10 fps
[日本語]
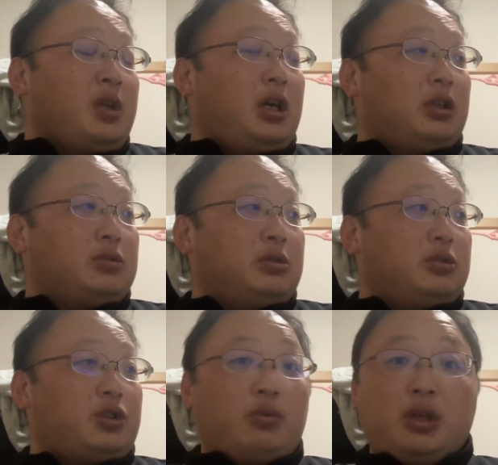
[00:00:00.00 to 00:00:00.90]
あ
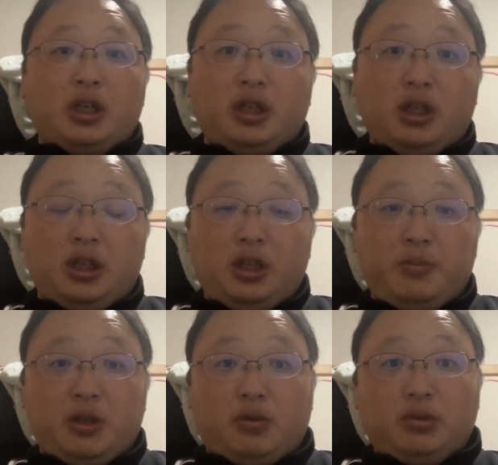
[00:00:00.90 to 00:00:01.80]
の、障
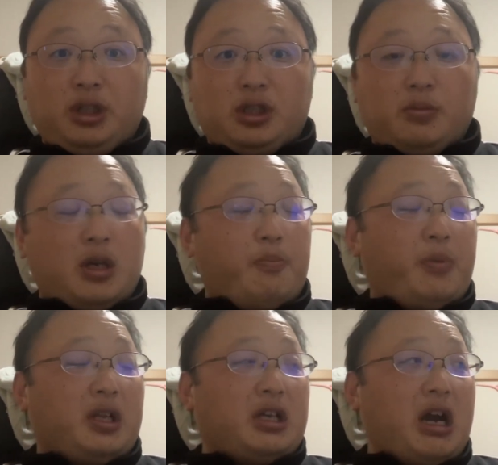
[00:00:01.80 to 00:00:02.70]
害見込んでいつも
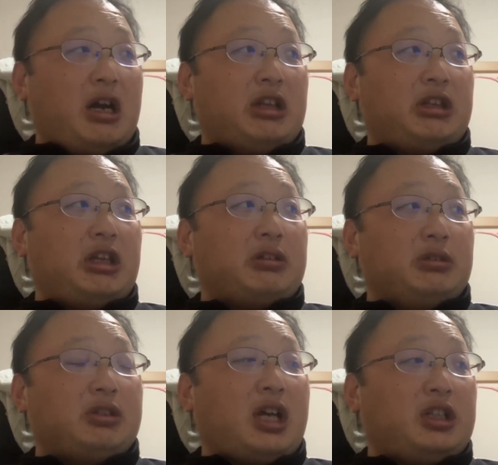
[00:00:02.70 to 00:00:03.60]
やっぱり上がってい
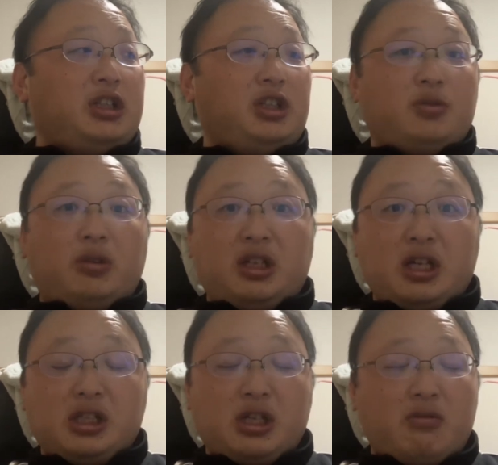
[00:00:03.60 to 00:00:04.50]
く3人に1人
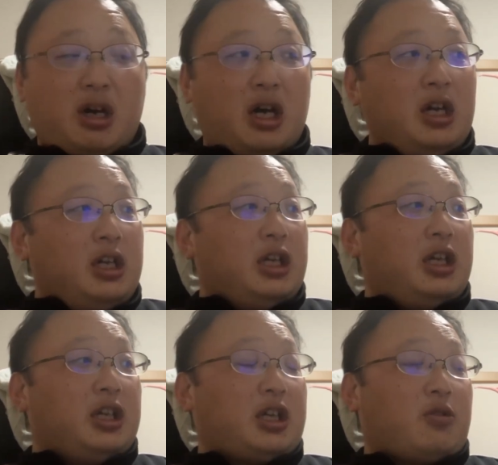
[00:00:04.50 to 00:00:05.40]
男性は、
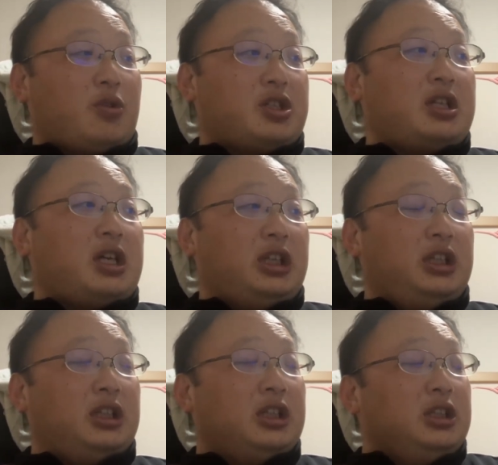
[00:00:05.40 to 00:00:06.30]
えー、結婚しな
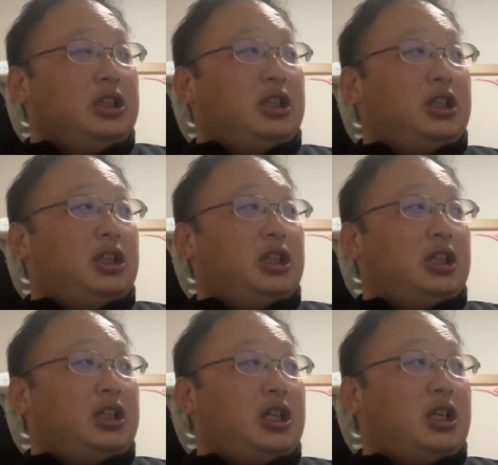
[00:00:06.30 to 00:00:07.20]
い、
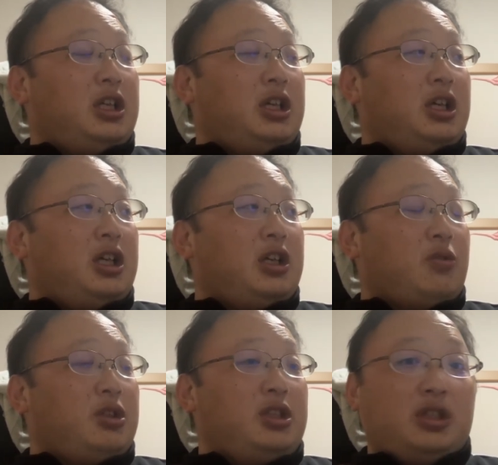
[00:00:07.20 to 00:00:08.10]
えー、で、えー、
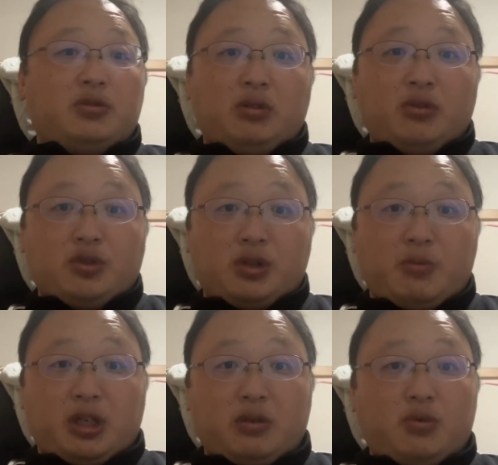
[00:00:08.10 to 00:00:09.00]
4人に1人の女性
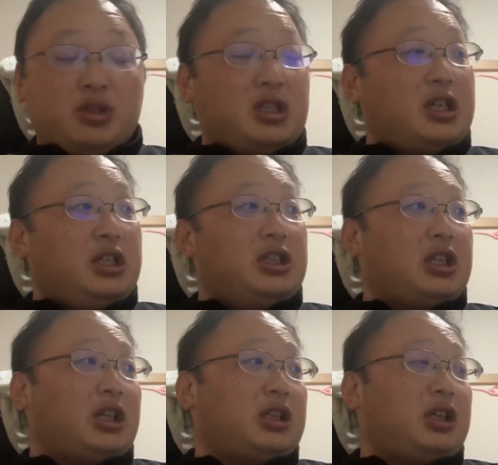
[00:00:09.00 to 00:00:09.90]
も結婚しないっ
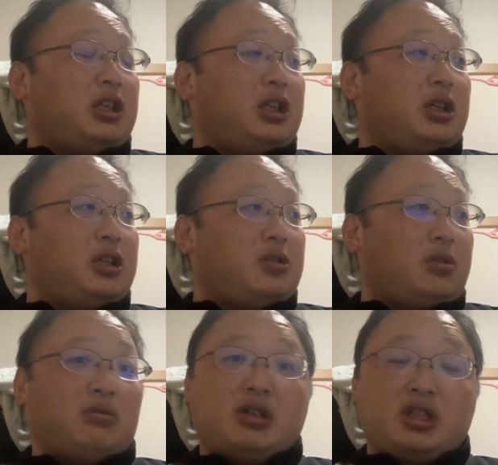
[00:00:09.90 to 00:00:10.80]
てなった中で一
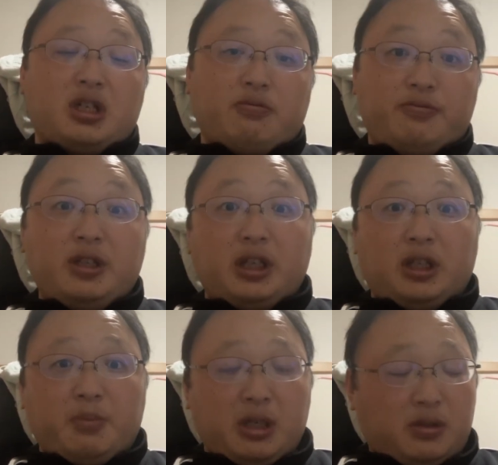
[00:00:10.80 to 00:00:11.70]
人暮らしが増えてい
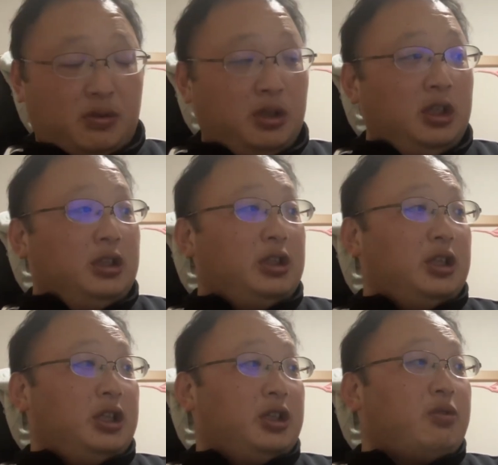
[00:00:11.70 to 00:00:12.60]
きますと。
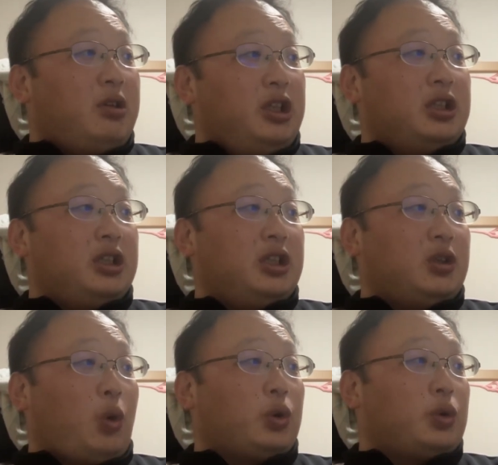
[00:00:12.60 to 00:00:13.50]
えー、より
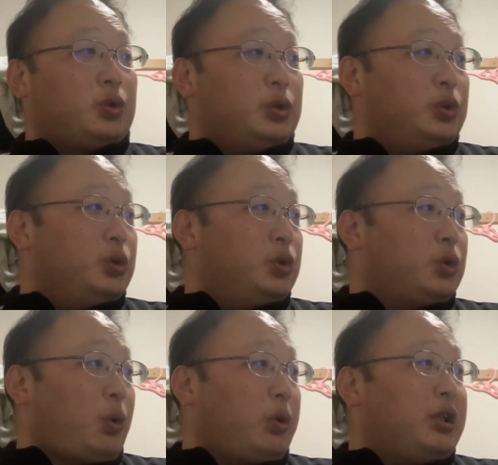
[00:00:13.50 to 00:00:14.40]
り孤
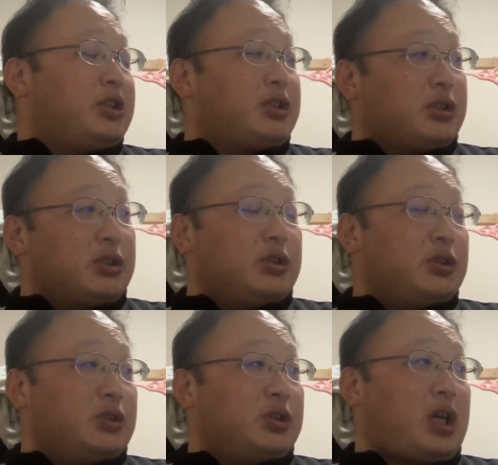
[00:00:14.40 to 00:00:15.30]
独、孤
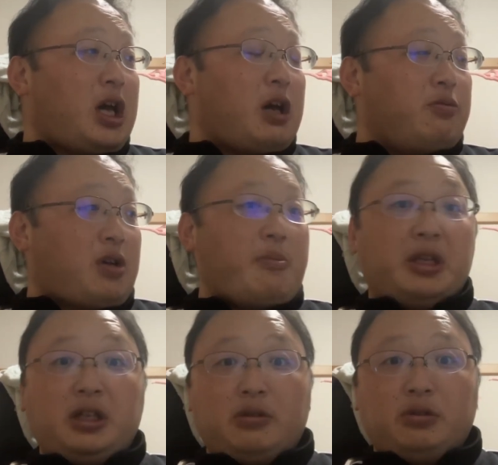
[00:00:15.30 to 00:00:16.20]
立が深
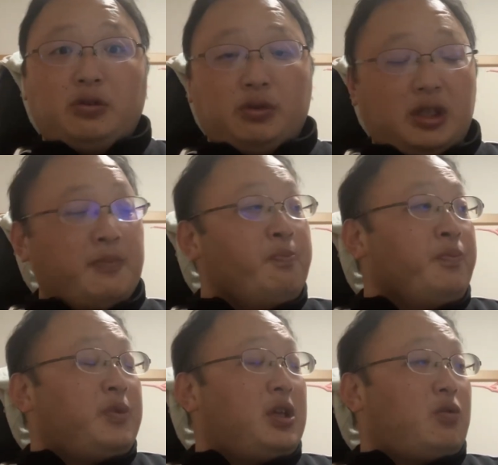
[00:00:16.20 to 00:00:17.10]
まってくるよね。
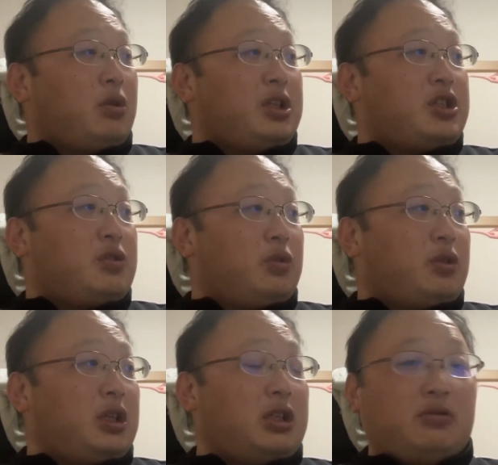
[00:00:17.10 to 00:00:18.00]
で、これで仕
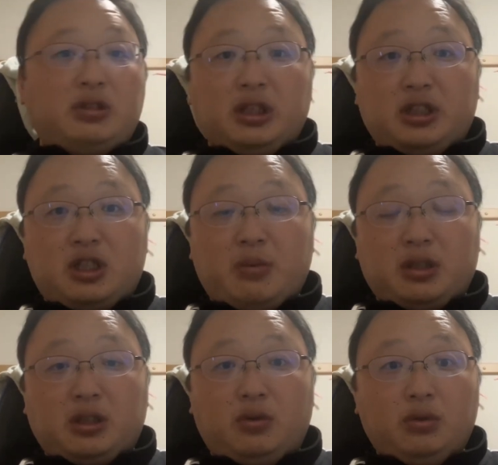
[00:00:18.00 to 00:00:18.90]
事がなくなってし
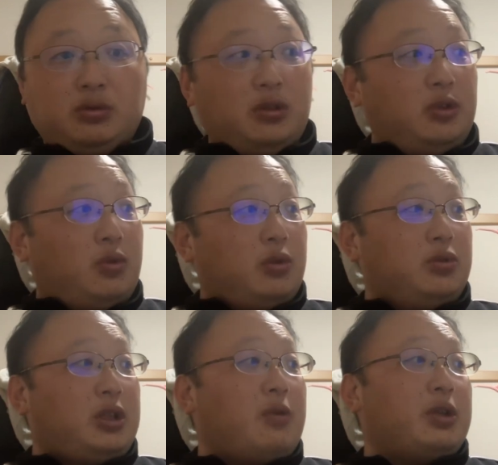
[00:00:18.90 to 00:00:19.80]
まったら本当に孤
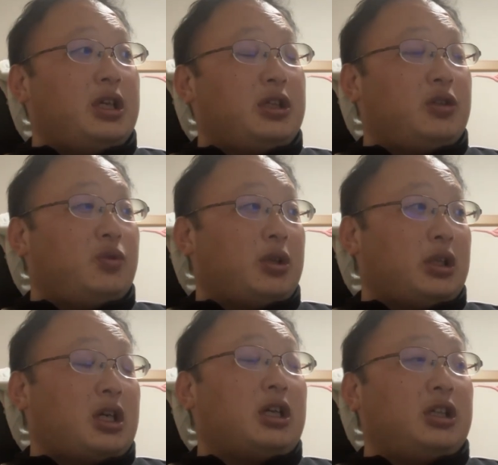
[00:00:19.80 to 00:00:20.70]
独だよねっていうような
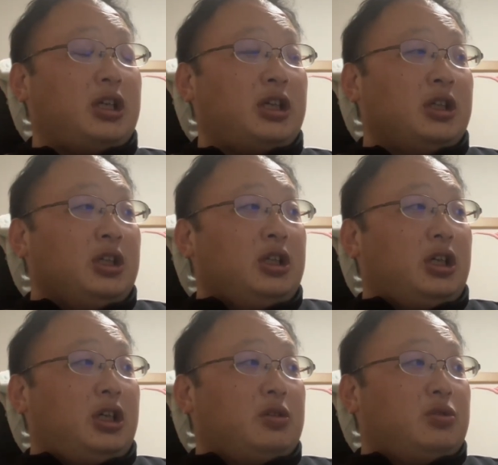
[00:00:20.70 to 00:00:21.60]
中で、
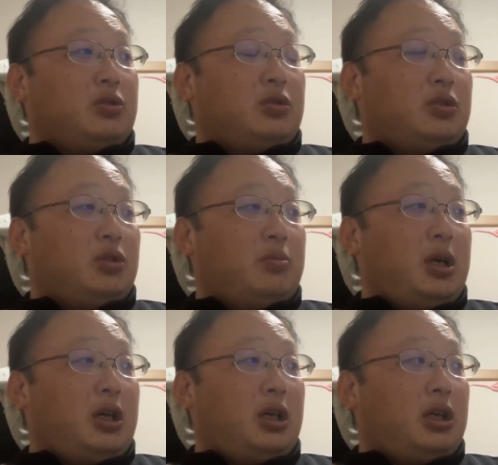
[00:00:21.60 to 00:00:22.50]
あの
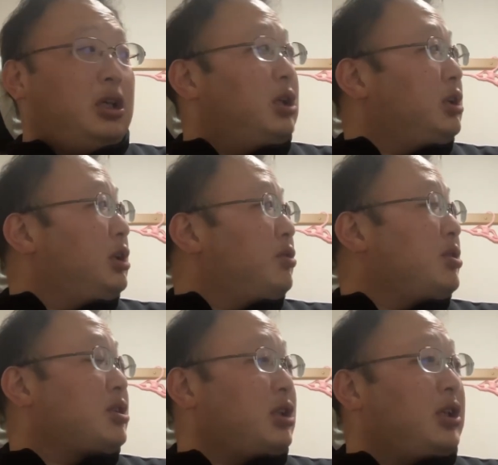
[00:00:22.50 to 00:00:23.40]
まあ、なんていうん
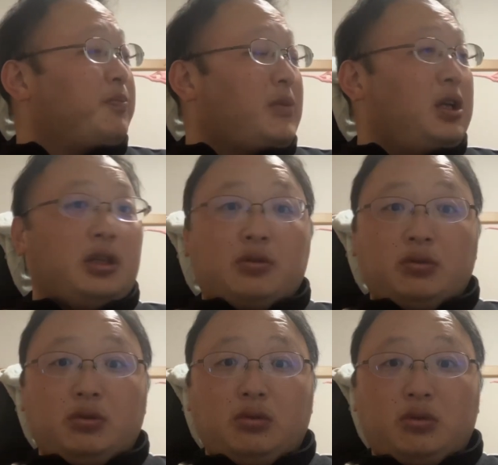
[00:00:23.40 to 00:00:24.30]
ですかね、えっ、ー、
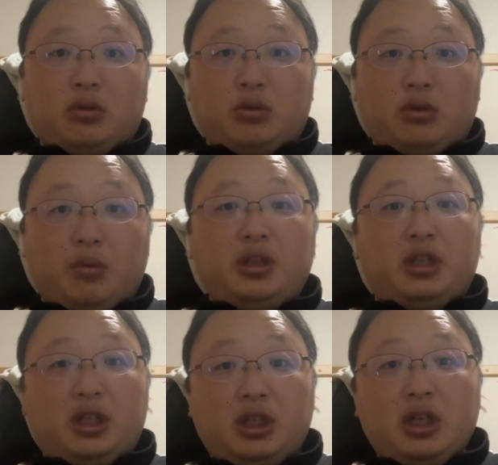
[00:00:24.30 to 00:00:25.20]
と、
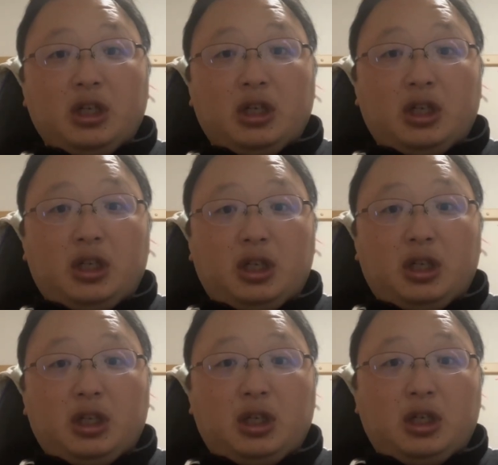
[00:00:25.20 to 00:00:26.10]
コミュニティ、
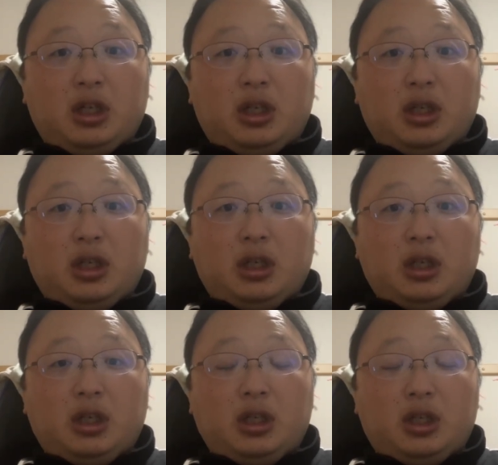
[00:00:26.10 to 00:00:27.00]

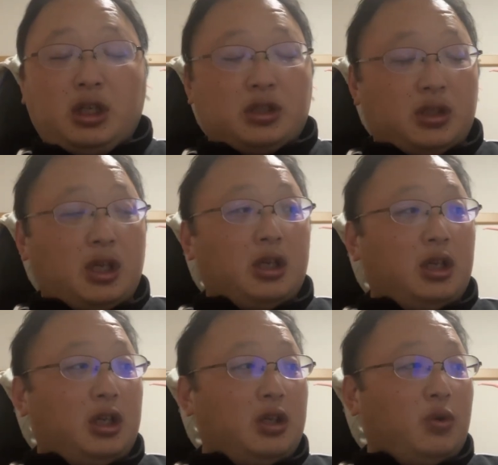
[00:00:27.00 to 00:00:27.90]
えー、ですね、
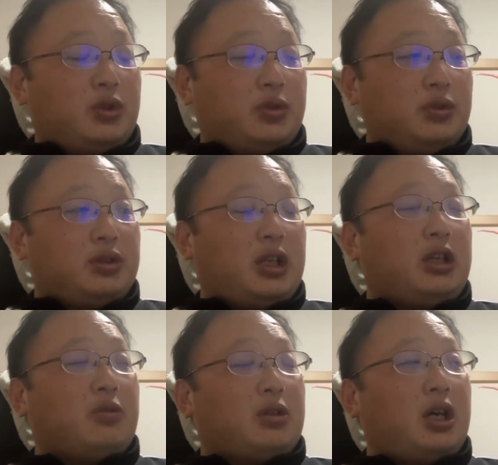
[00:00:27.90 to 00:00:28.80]
えー、を作っ
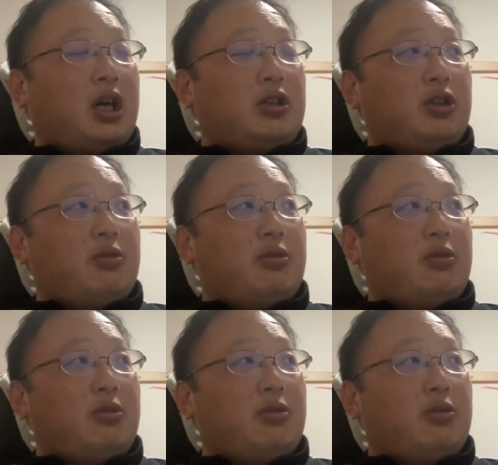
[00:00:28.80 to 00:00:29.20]
たりとか、あるい